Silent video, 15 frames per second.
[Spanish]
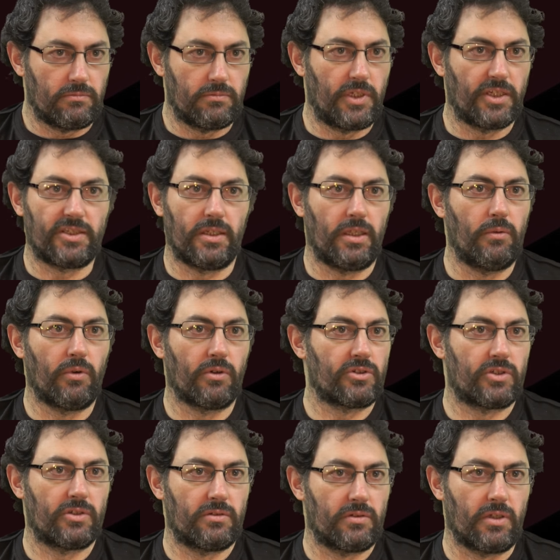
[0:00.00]

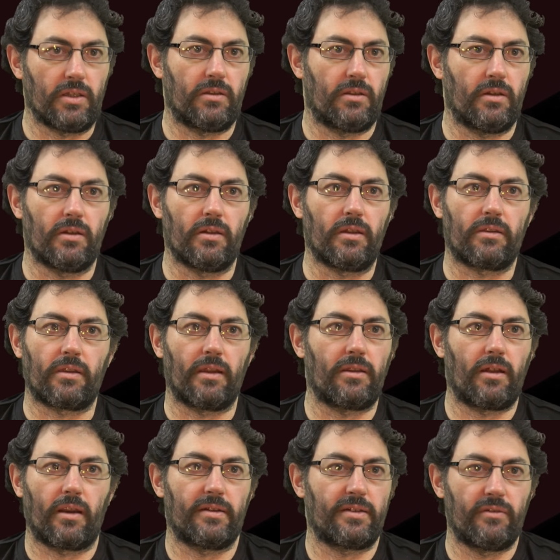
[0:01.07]
decidimos este,
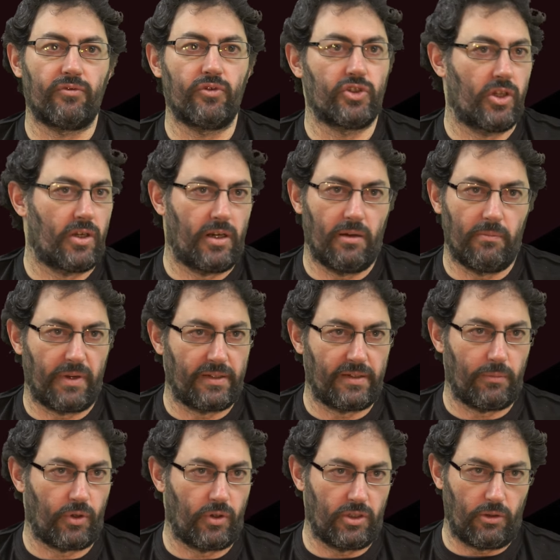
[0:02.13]
tratar de hacer funcionar la
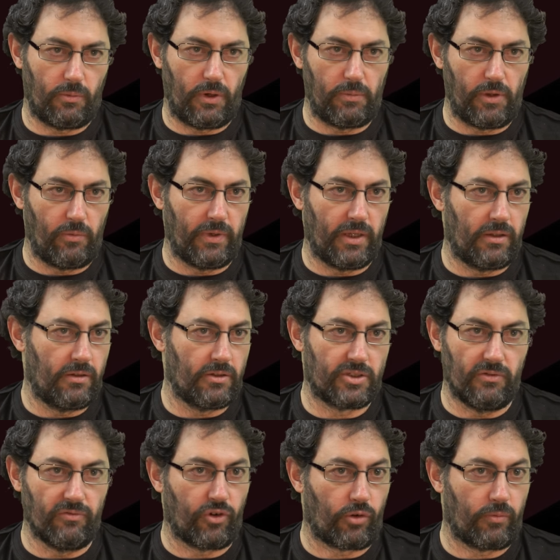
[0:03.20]
empresa por nuestros propios medios
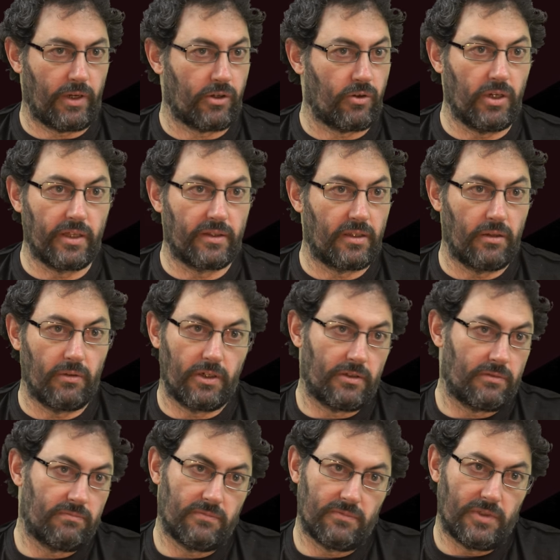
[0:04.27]
en forma colectiva
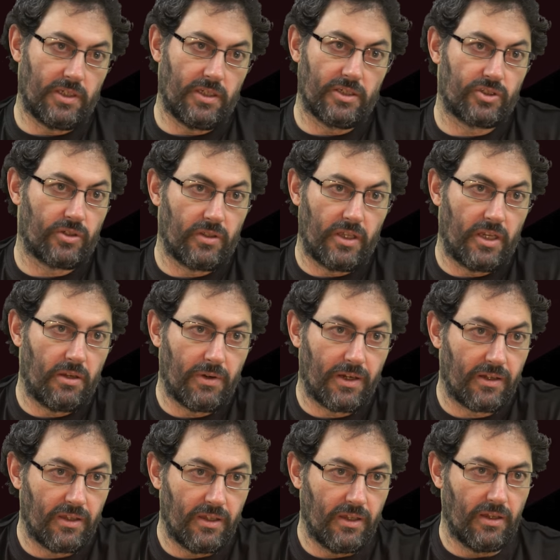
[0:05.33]
y eso
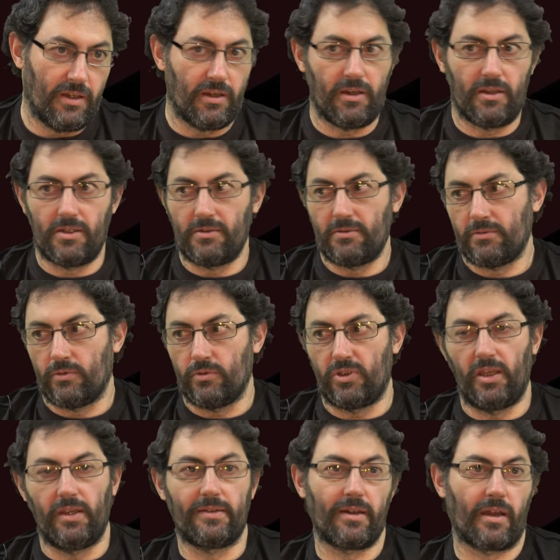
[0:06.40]
deriva en
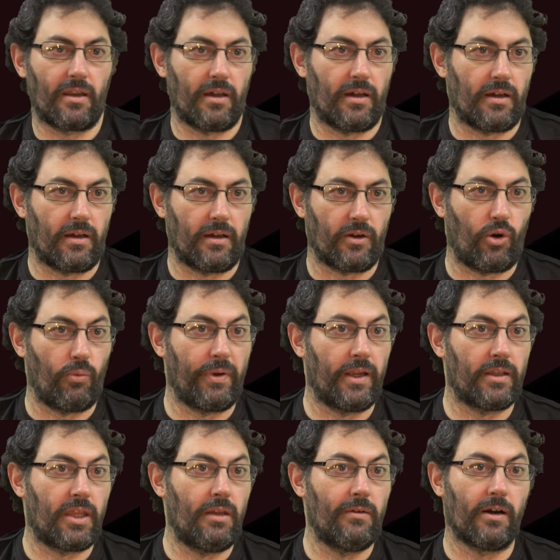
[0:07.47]
utilizar la
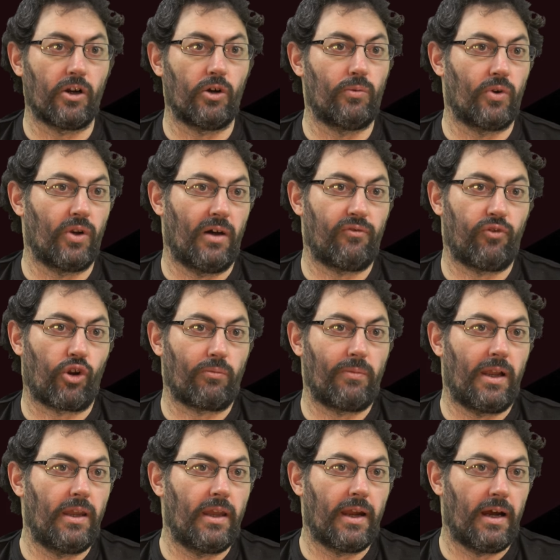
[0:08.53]
cooperativa como la
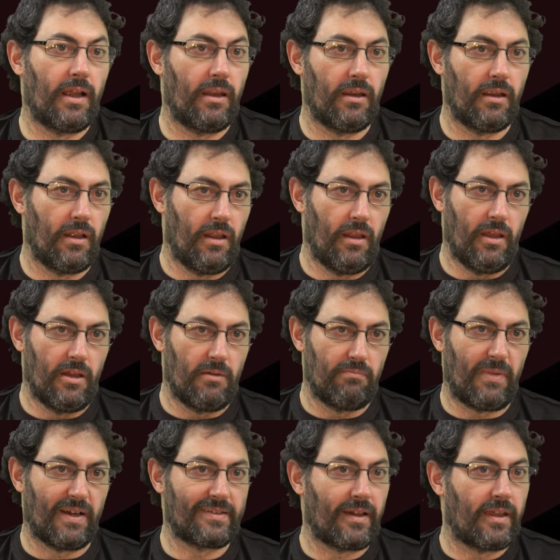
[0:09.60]
forma legal
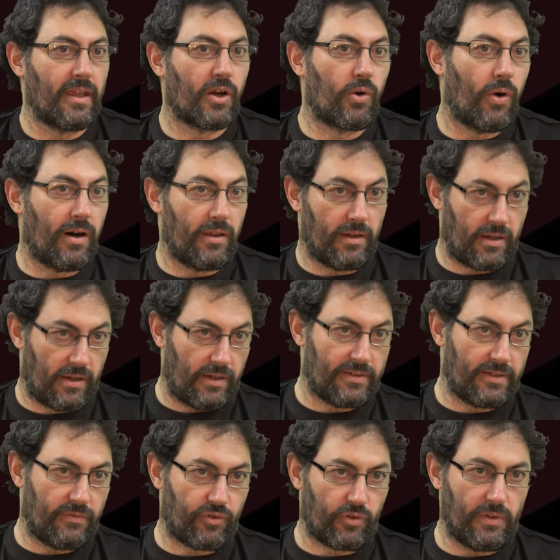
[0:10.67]
más adecuada a
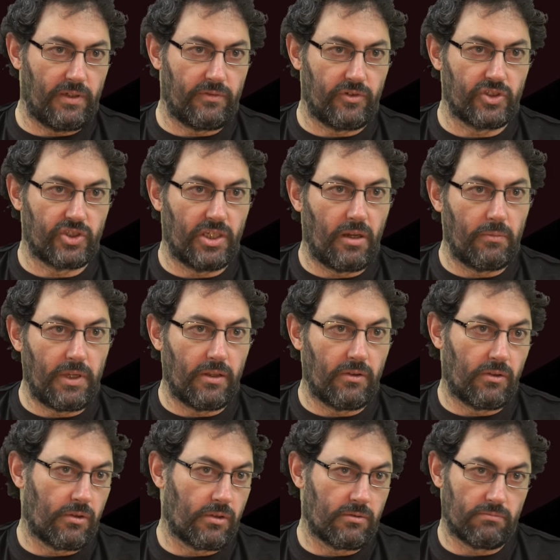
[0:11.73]
esa forma de
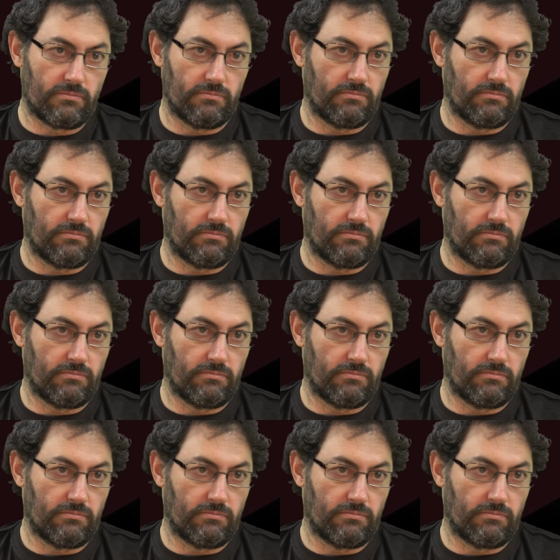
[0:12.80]
funcionamiento,